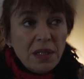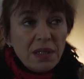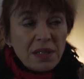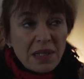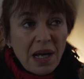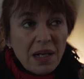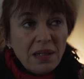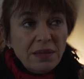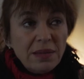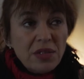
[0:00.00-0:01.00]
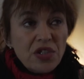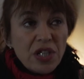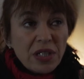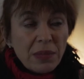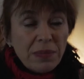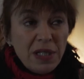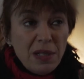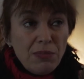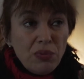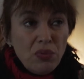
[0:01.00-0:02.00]
sales. J'ai attrapé des
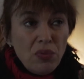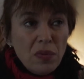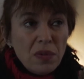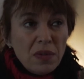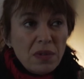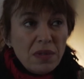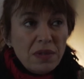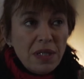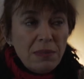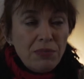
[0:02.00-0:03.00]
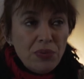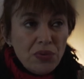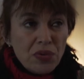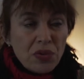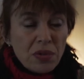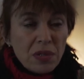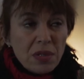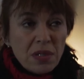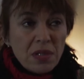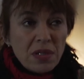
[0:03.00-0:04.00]
poux, des puces.
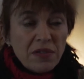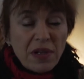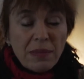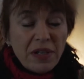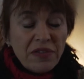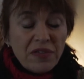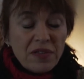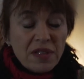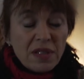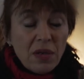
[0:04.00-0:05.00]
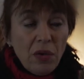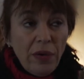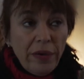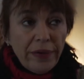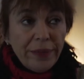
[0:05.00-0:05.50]
Enfin bref, c'était l'horreur.